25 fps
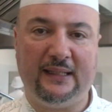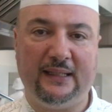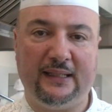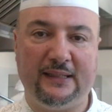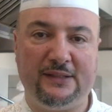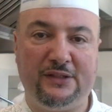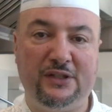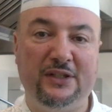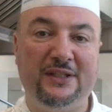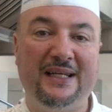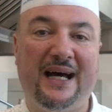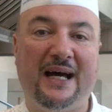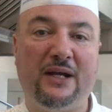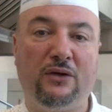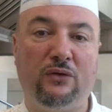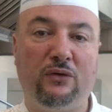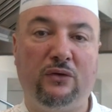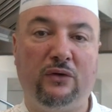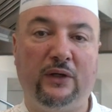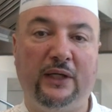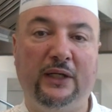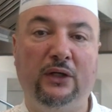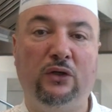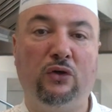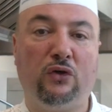eh, ci
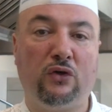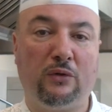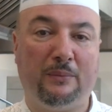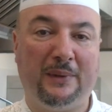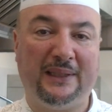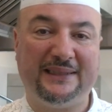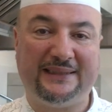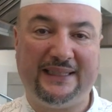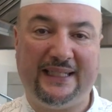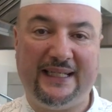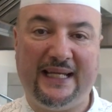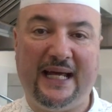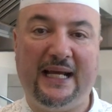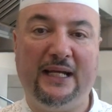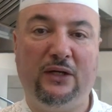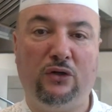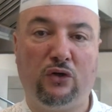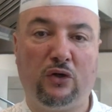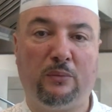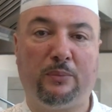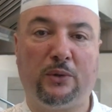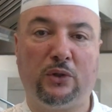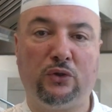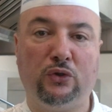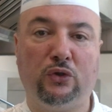danno i loro materiali, i
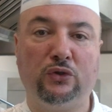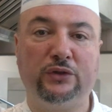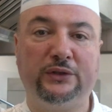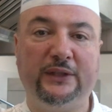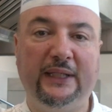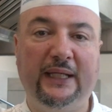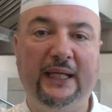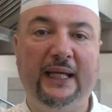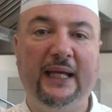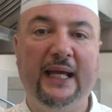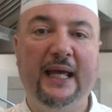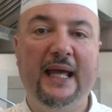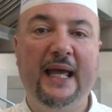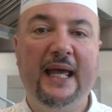loro prodotti